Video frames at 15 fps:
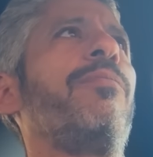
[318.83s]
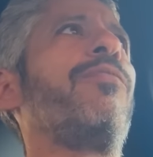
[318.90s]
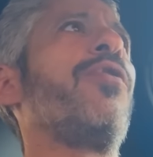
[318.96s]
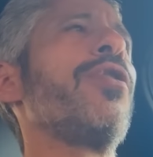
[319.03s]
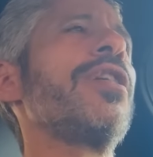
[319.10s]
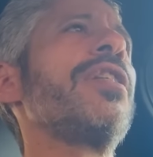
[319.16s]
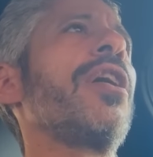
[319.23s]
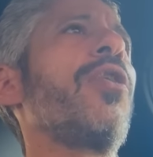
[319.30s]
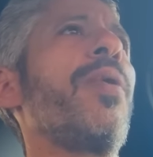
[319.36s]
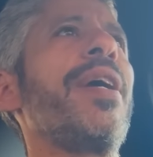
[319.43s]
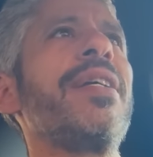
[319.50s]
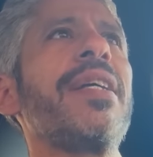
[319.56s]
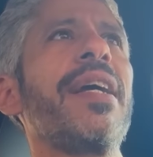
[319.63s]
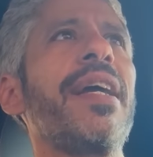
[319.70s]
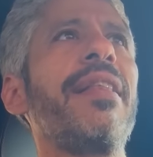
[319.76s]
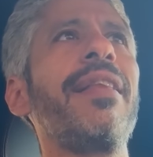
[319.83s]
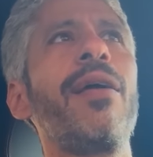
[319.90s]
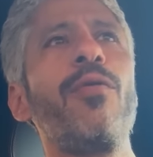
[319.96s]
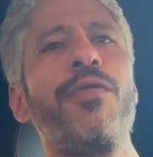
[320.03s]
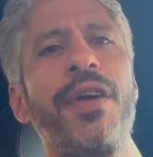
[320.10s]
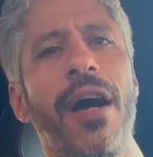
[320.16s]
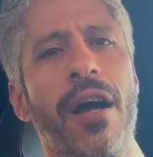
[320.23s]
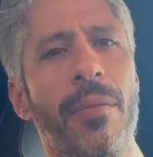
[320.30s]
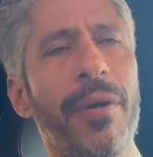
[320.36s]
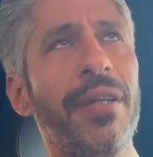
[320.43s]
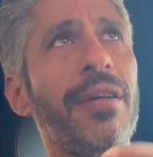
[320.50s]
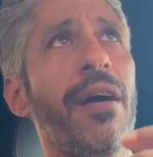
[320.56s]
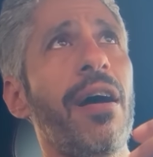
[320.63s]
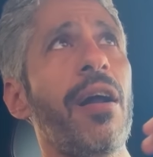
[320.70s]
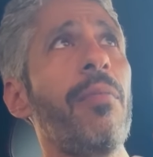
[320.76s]
فرصه كويسه جدا وفي عربيات
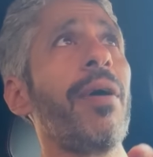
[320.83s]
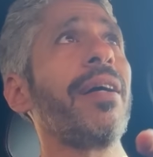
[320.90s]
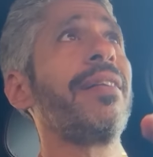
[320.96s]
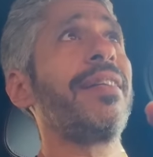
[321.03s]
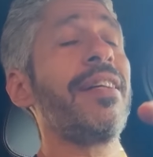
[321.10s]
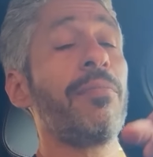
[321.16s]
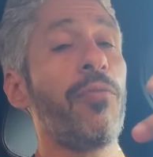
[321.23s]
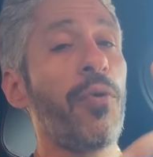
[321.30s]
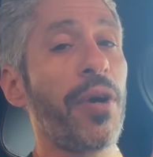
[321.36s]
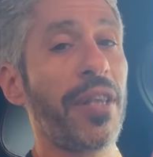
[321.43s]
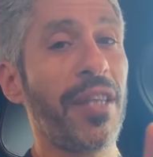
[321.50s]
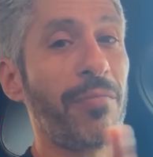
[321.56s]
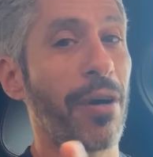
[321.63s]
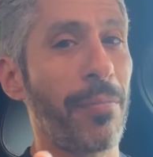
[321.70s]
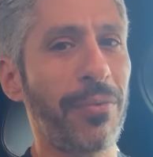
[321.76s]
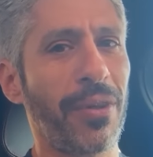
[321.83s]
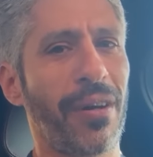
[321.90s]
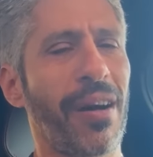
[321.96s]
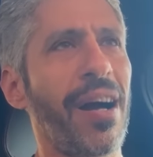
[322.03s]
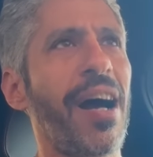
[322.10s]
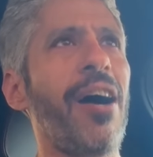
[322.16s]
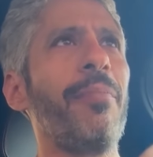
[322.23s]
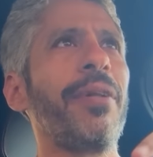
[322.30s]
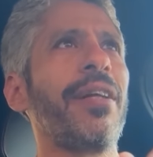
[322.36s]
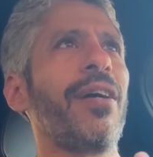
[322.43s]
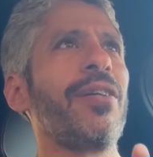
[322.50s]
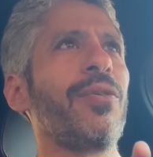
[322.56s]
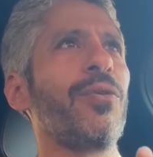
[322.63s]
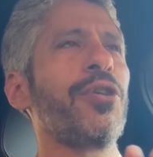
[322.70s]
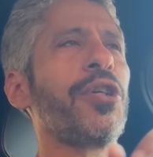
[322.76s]
كهرباء كتير ممكن تبقى مطرقعه ما
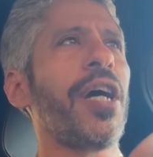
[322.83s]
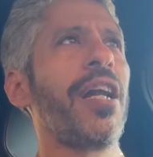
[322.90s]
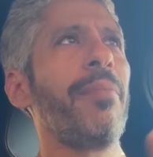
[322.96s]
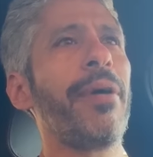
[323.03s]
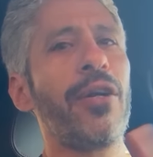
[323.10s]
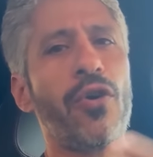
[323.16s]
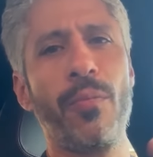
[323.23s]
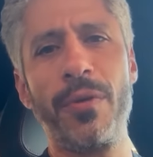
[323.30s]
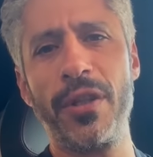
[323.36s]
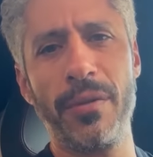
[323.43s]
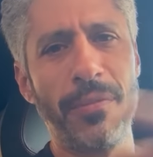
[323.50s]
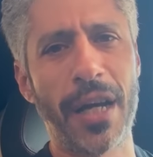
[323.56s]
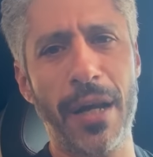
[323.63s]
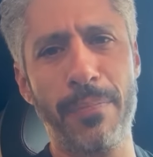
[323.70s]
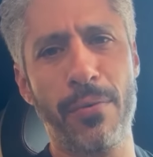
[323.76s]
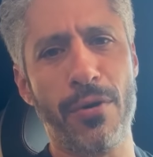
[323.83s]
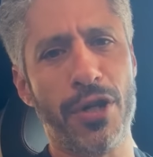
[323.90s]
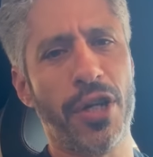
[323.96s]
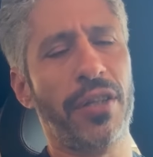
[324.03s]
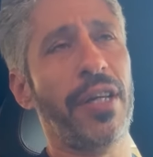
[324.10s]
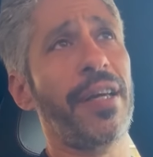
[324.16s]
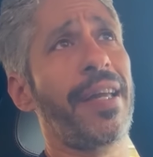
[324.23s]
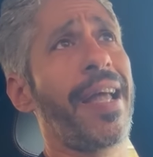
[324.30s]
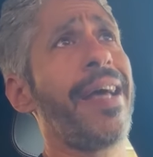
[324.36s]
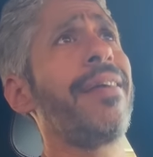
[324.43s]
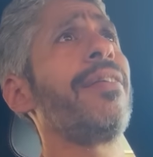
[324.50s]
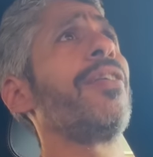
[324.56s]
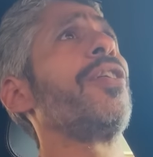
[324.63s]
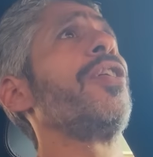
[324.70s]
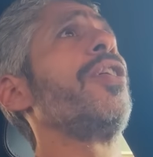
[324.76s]
تخطرش على بالكم من ضمنها البورشه تايكان